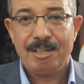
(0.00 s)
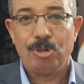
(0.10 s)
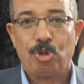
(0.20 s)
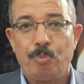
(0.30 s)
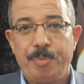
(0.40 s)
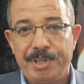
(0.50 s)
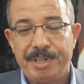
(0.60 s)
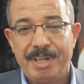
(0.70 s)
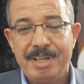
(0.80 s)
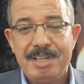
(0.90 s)

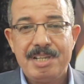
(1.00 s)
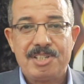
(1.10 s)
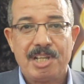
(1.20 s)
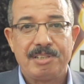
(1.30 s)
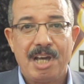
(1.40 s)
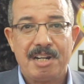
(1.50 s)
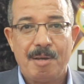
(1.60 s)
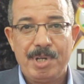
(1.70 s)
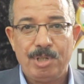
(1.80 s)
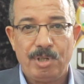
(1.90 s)
الأوروبية
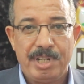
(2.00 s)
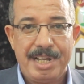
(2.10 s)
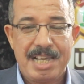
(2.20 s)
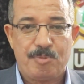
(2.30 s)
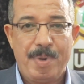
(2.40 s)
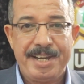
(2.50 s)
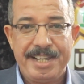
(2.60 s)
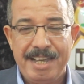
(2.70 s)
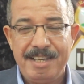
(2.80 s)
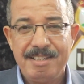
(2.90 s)
صدرنا منه
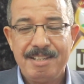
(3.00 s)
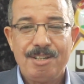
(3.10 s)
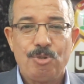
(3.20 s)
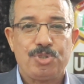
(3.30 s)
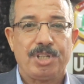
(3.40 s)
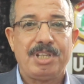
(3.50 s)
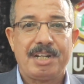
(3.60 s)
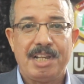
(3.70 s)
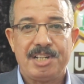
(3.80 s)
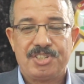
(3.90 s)
لأسبانيا
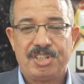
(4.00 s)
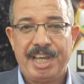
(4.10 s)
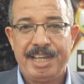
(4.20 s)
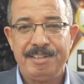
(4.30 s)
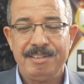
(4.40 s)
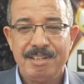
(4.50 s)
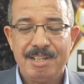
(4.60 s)
وصدرنا للصين